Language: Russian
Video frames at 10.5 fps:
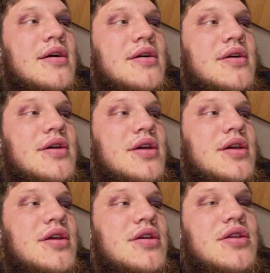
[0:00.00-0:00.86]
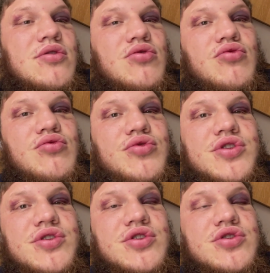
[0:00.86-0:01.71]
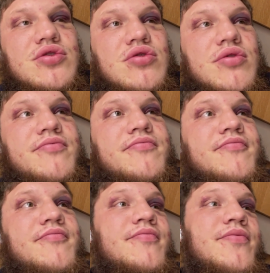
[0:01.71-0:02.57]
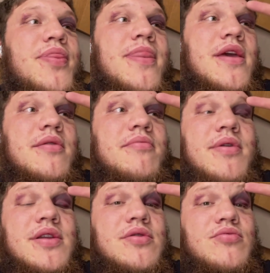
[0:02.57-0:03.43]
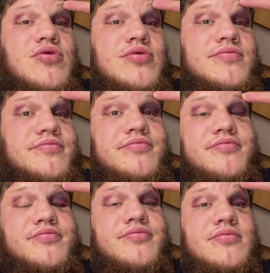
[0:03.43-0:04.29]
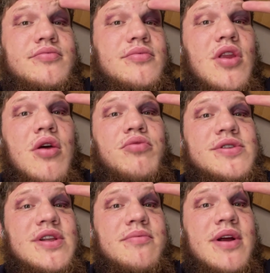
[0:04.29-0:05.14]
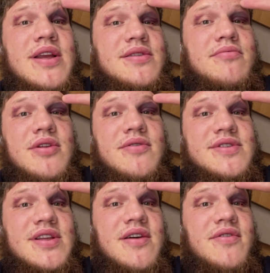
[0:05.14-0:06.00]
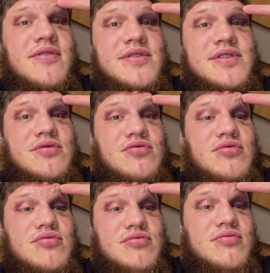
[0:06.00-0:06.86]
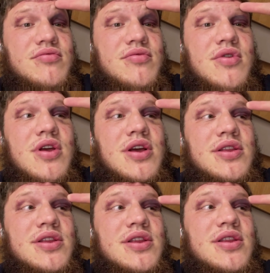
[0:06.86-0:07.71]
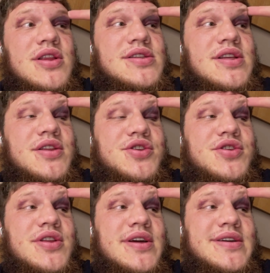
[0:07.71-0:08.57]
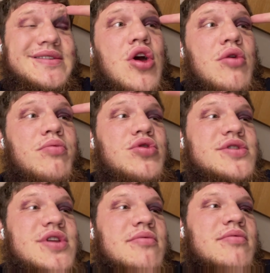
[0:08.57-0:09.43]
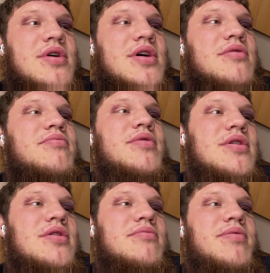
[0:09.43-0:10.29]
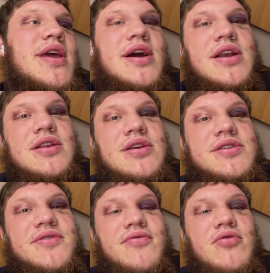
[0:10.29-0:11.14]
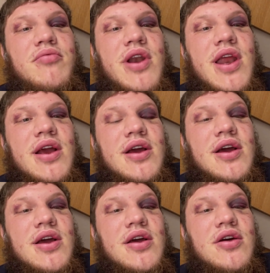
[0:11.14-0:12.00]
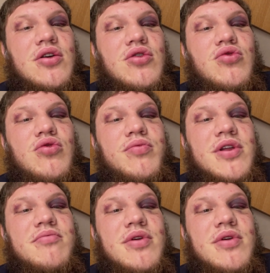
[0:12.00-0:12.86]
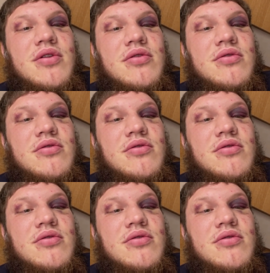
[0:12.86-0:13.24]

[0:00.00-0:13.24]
И, ну, очень тяжело. И поэтому после болезни было восстанавливаться, ну, достаточно так. Плюс там э, был, поехали на ЦФО маленько, руку подбил.